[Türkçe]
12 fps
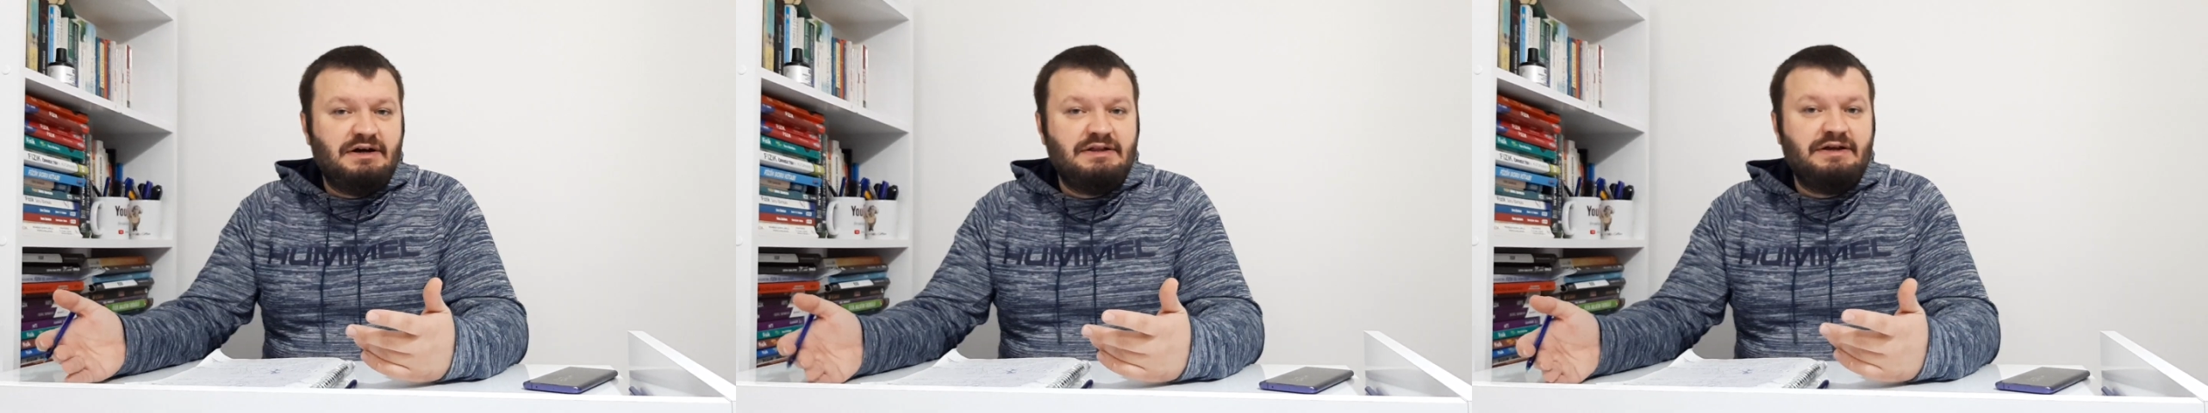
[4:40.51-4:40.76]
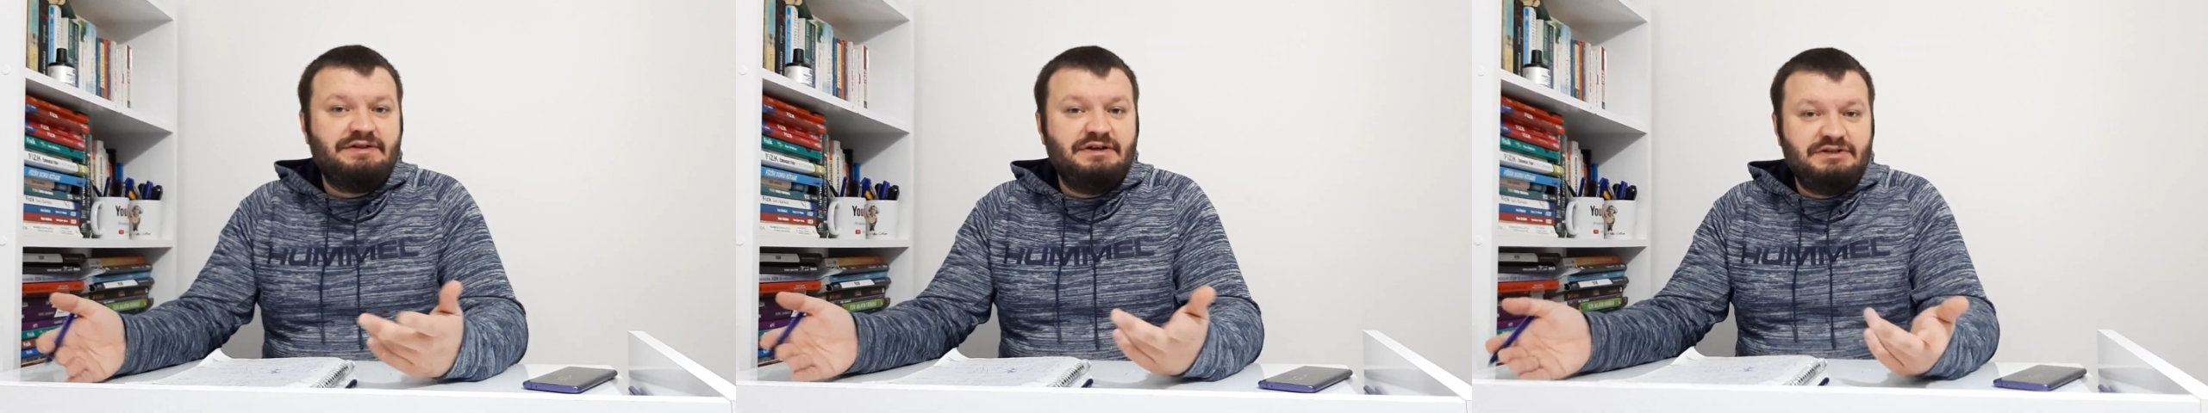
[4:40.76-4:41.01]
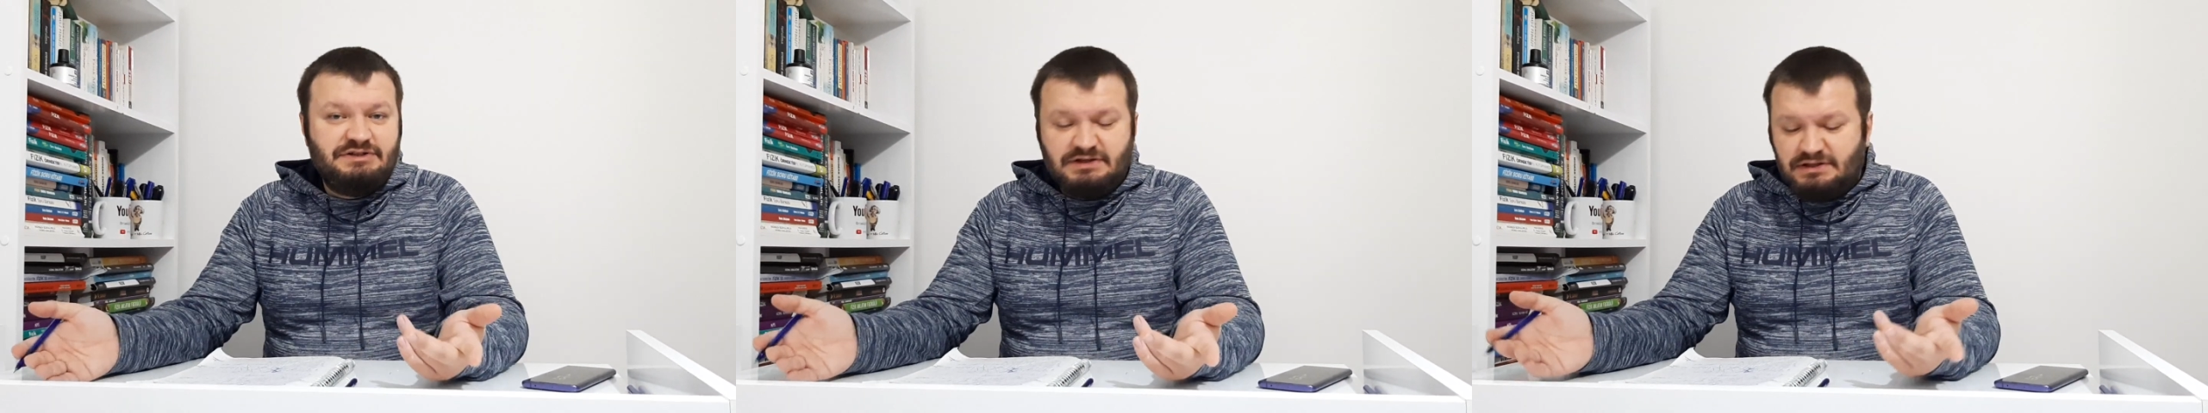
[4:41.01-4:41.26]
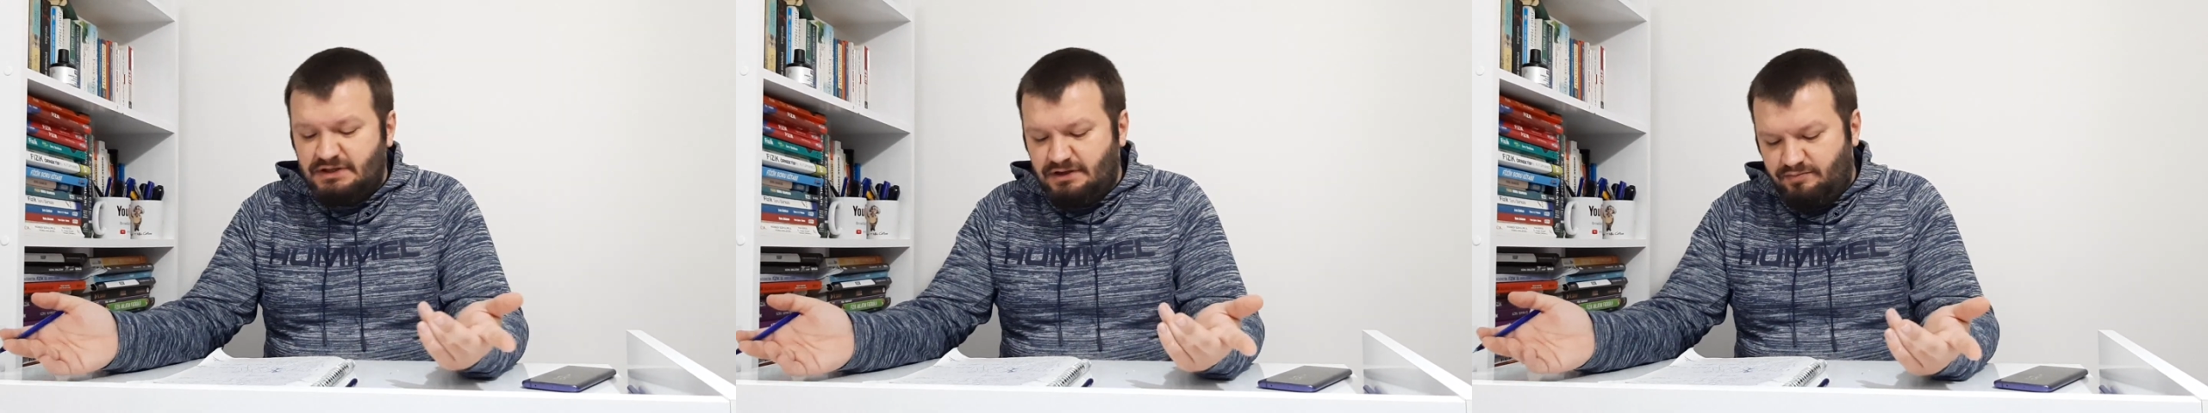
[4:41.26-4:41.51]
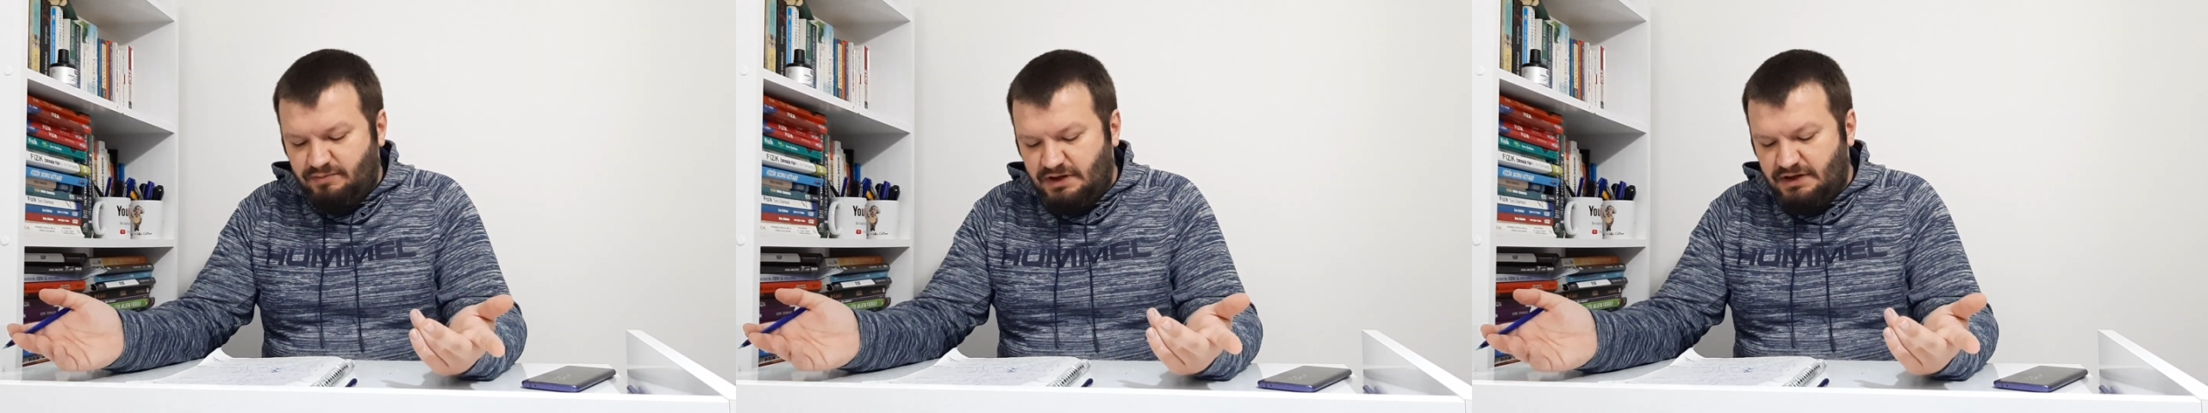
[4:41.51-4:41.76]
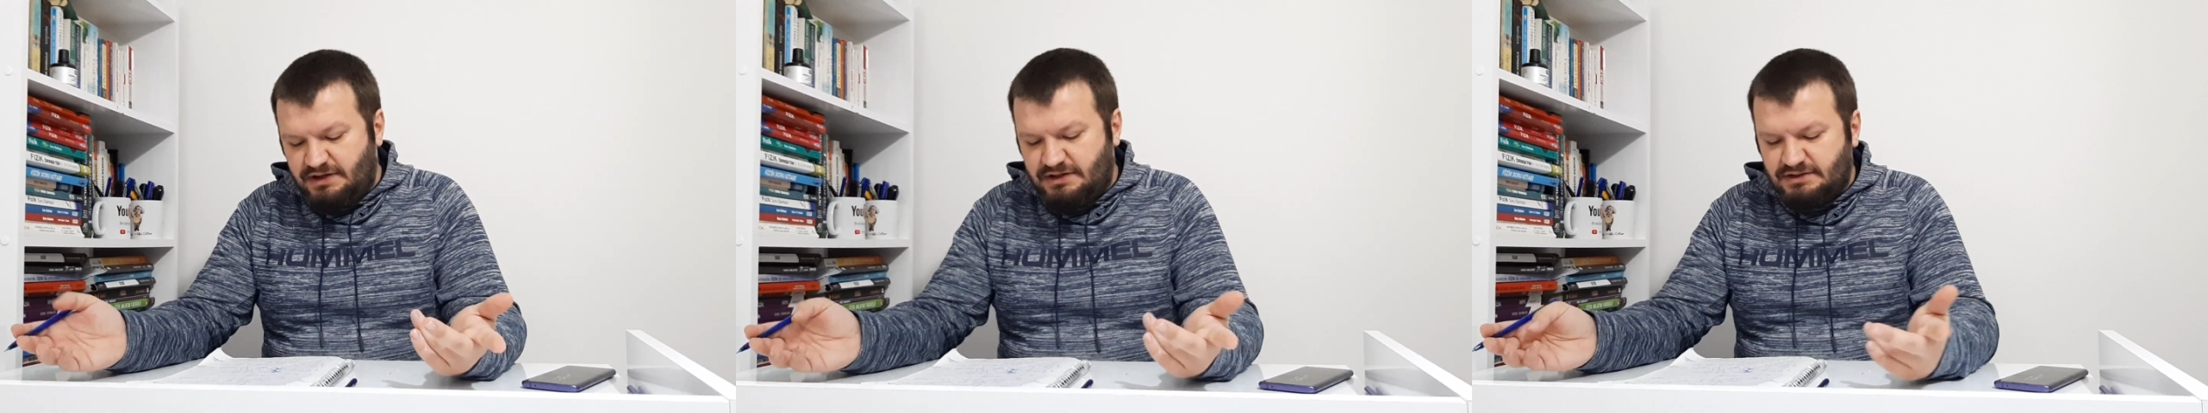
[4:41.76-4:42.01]
alan değişikliği yapma
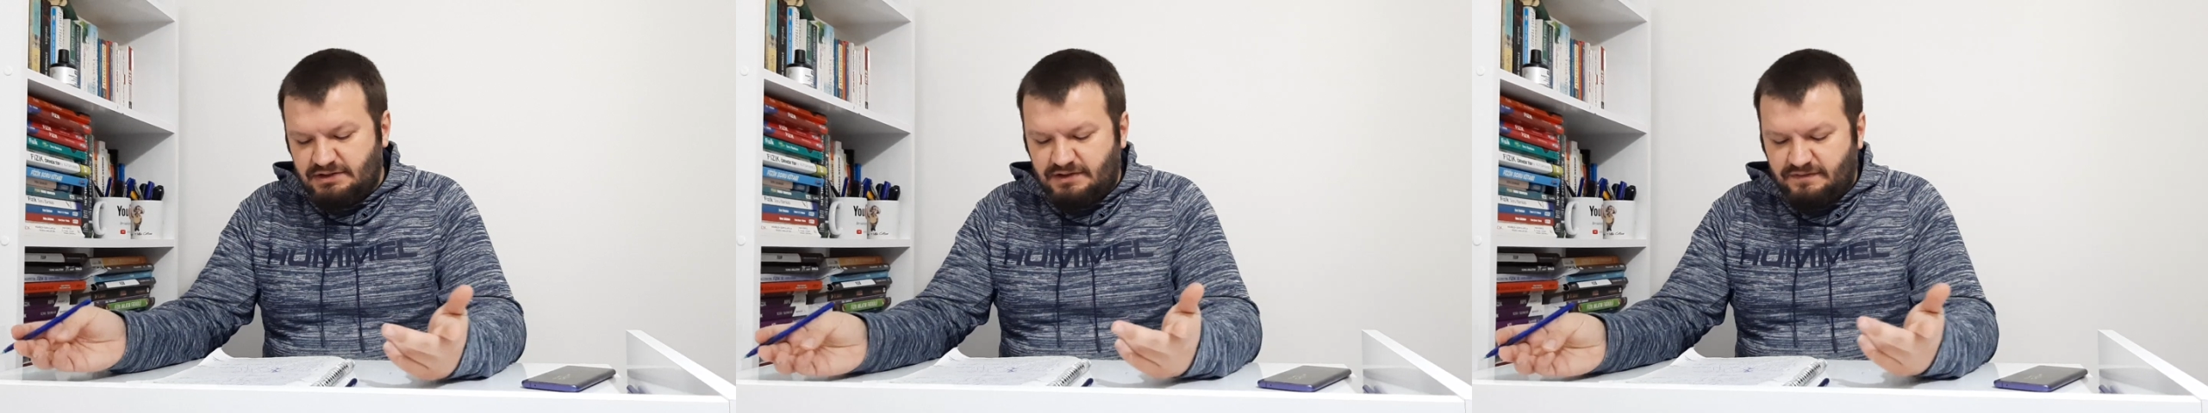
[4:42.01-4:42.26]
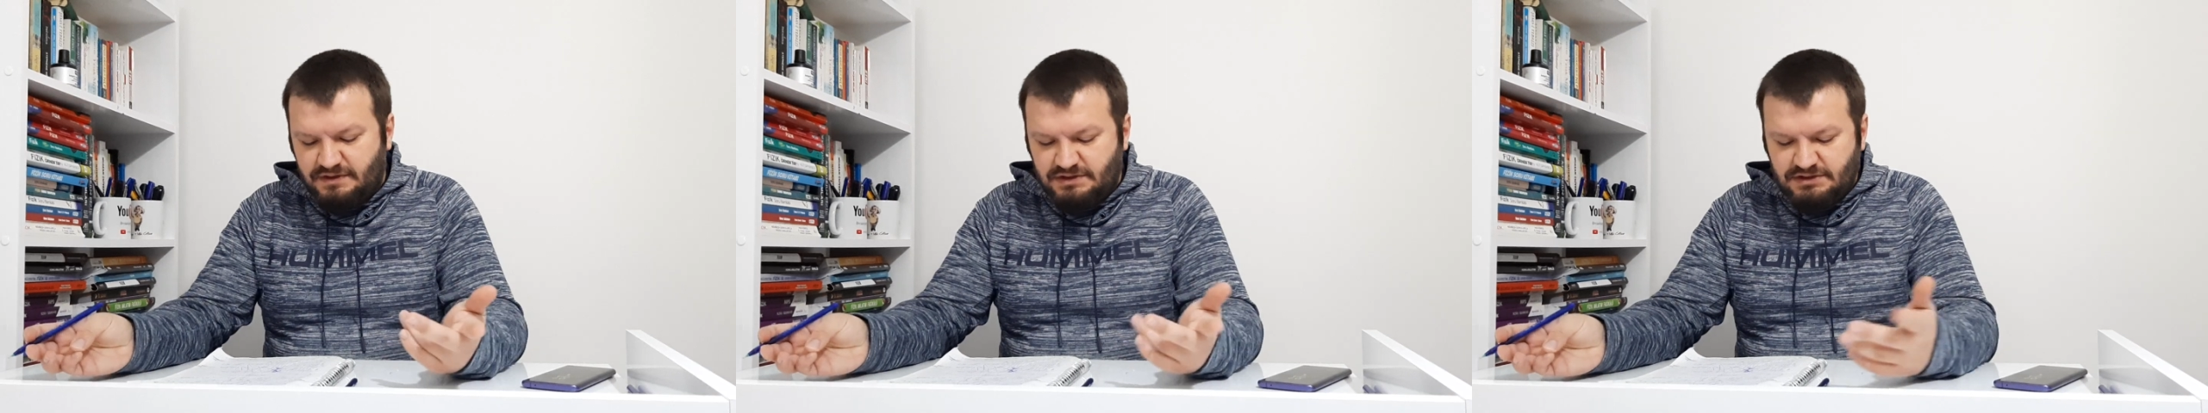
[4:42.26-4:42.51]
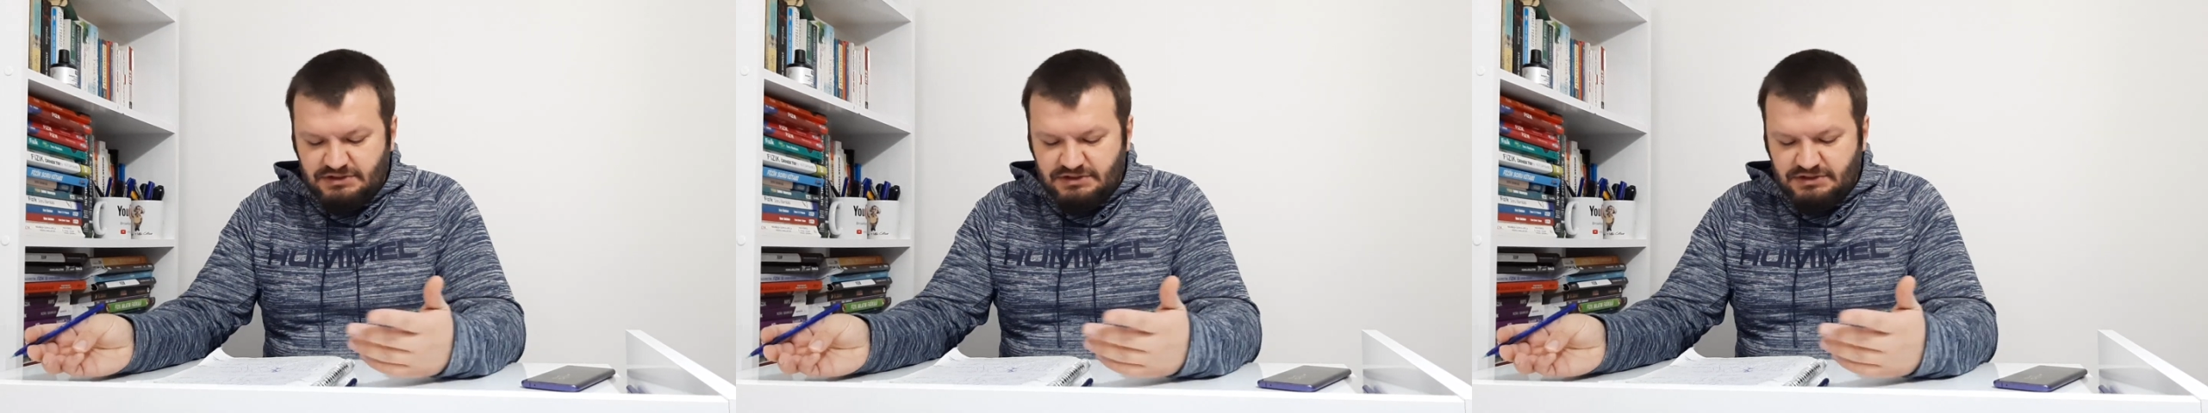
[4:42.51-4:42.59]
hakkını da verir.